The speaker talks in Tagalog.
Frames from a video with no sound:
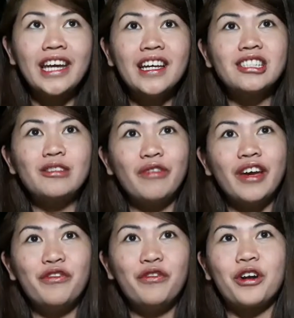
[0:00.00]
So,
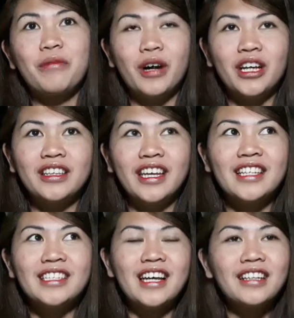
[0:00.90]
today is Feb 4
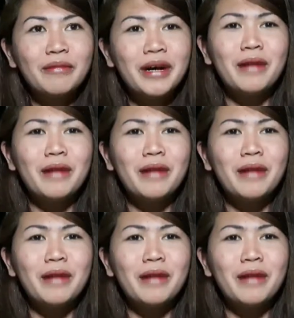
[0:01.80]
Monday.